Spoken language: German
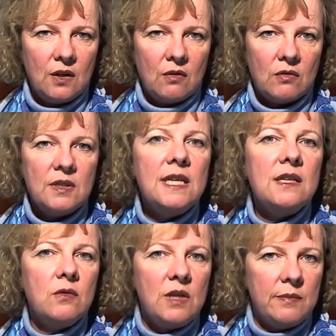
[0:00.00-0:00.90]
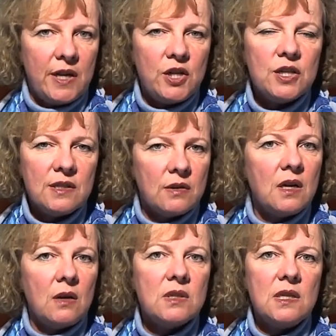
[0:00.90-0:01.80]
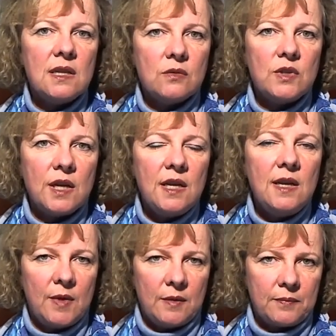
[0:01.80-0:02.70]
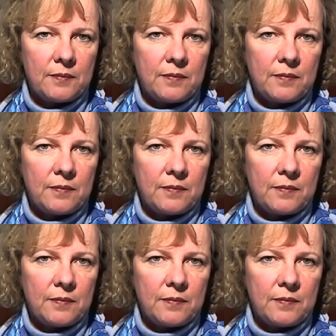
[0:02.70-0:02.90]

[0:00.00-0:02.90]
Und nicht nur die Menschen, sondern auch sie als Unternehmen.